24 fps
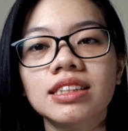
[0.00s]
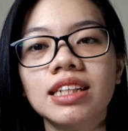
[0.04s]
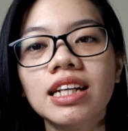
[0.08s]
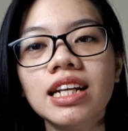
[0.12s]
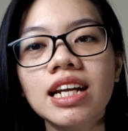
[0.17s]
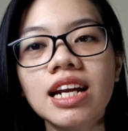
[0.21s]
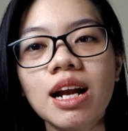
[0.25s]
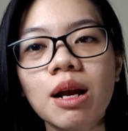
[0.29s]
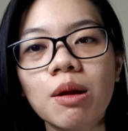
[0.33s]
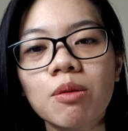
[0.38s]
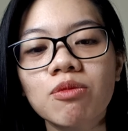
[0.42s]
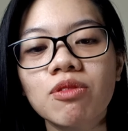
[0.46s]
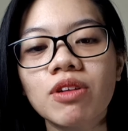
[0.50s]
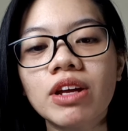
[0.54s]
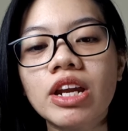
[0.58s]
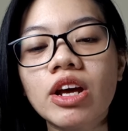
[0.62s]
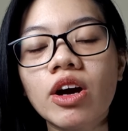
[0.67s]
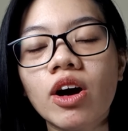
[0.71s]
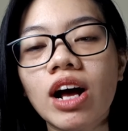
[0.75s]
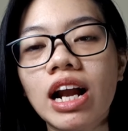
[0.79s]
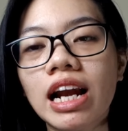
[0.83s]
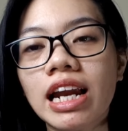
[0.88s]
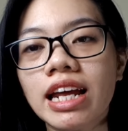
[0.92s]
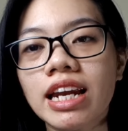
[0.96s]
Jadi dalam
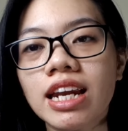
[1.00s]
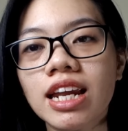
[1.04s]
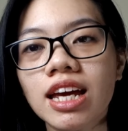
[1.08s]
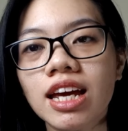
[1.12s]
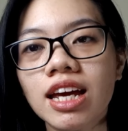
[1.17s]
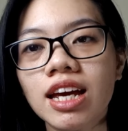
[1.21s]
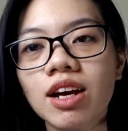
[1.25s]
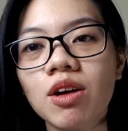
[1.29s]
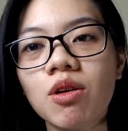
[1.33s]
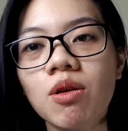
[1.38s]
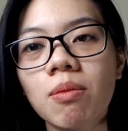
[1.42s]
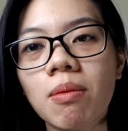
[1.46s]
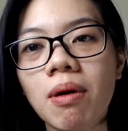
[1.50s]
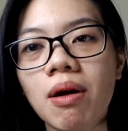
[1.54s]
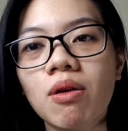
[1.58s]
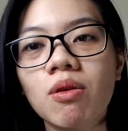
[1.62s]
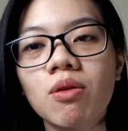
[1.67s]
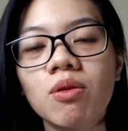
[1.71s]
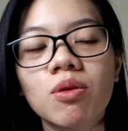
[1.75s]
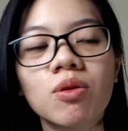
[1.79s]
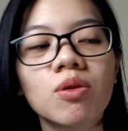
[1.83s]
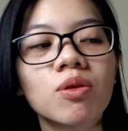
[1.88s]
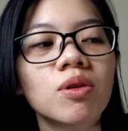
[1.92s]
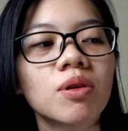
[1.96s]
video kali ini gue
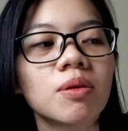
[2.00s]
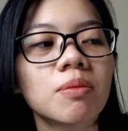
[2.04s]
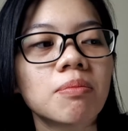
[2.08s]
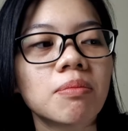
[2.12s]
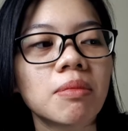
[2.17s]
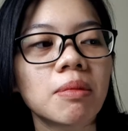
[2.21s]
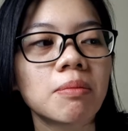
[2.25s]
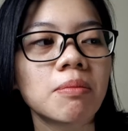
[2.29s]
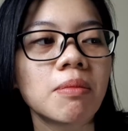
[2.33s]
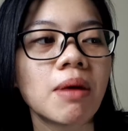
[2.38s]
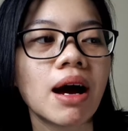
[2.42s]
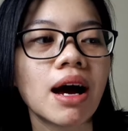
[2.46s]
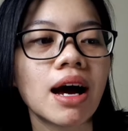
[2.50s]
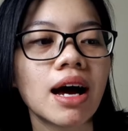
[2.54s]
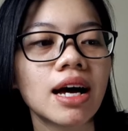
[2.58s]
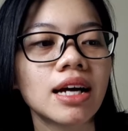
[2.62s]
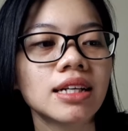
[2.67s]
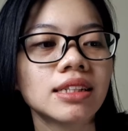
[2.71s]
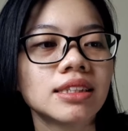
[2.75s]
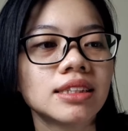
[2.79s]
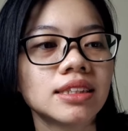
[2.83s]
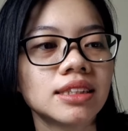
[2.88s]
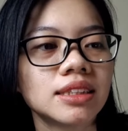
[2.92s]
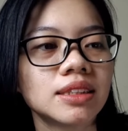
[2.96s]
mau
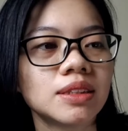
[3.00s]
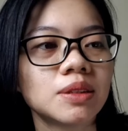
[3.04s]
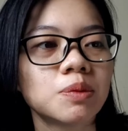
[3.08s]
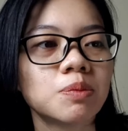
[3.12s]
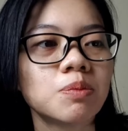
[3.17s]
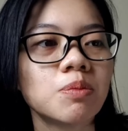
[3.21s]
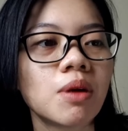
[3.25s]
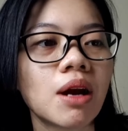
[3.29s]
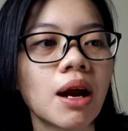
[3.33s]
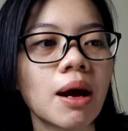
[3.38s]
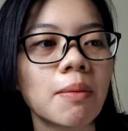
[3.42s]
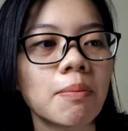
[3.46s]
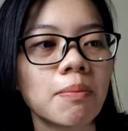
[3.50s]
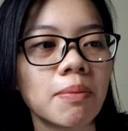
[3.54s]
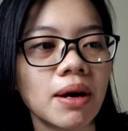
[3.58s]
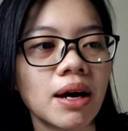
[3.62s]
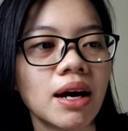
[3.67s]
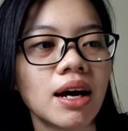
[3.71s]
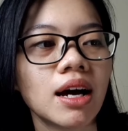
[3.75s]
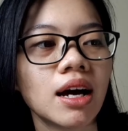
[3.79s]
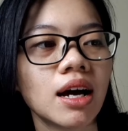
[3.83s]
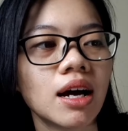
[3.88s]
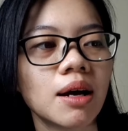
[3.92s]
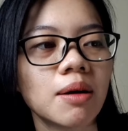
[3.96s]
membahas
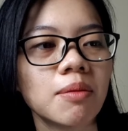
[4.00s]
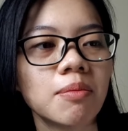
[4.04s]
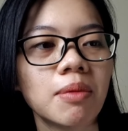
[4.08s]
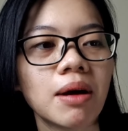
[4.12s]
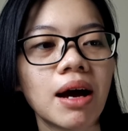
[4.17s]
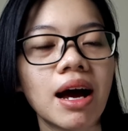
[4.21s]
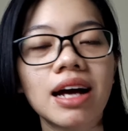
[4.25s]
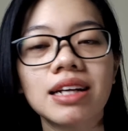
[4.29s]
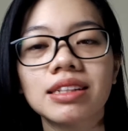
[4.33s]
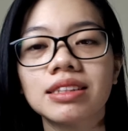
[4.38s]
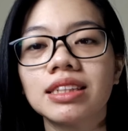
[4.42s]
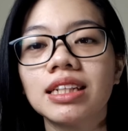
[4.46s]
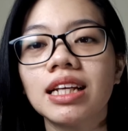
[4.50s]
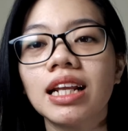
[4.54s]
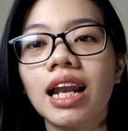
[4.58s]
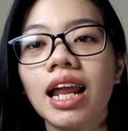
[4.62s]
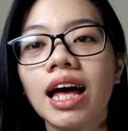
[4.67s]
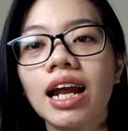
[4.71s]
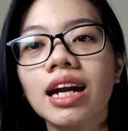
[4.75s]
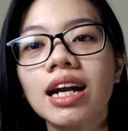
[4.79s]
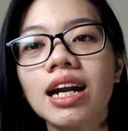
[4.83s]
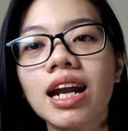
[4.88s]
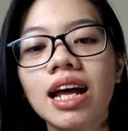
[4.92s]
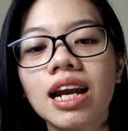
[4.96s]
berapa
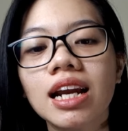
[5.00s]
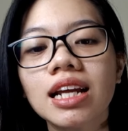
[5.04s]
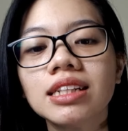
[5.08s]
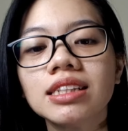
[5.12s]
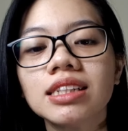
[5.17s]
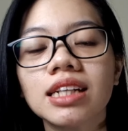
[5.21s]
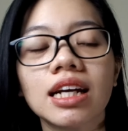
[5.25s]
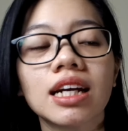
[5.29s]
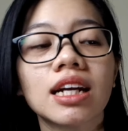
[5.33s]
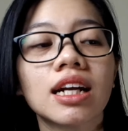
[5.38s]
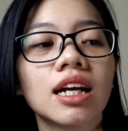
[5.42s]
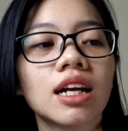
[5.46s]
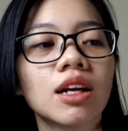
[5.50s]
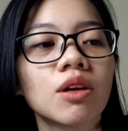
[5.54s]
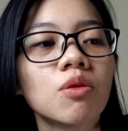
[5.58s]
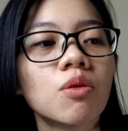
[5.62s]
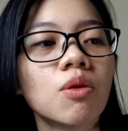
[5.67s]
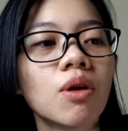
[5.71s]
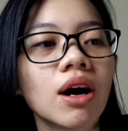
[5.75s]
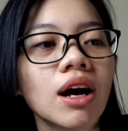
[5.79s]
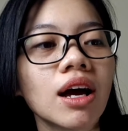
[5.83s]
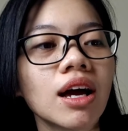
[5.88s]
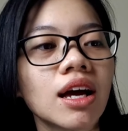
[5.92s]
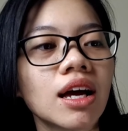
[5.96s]
penghasilan dari channel
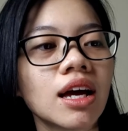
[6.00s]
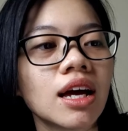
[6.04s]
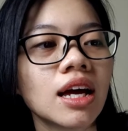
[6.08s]
gue